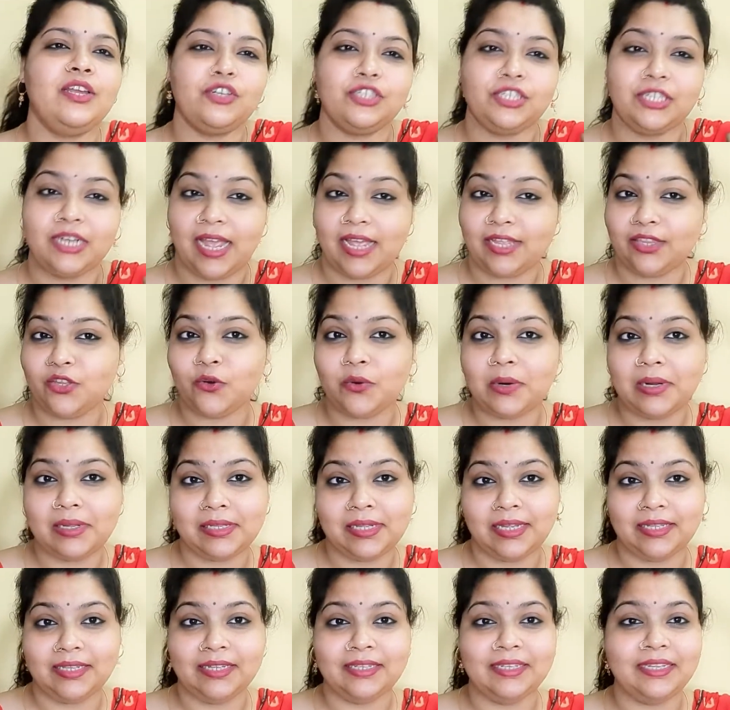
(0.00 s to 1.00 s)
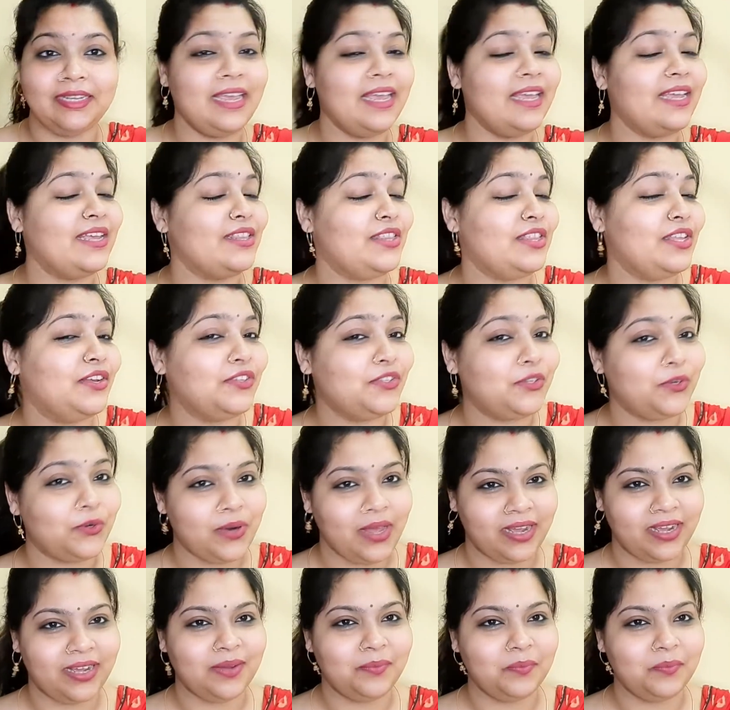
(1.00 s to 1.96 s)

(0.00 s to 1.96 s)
को शायद थोड़ा ज्यादा दिखे किसी को थोड़ा